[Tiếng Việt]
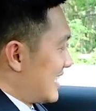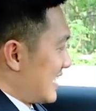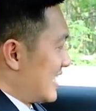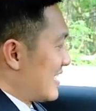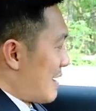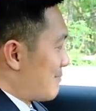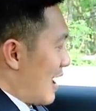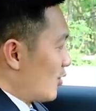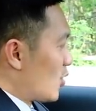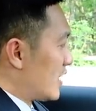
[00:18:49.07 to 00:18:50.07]
thì Di đảm
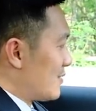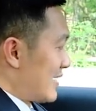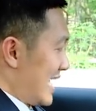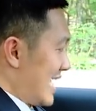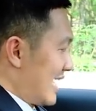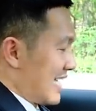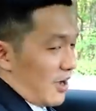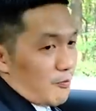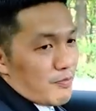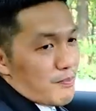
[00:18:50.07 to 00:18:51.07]
bảo luôn khi mà nghe cái hệ
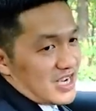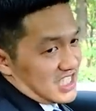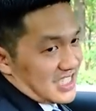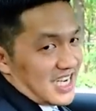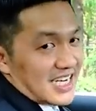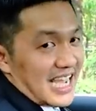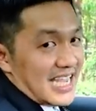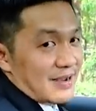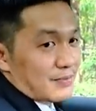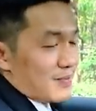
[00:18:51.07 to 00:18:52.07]
thống Boom Master này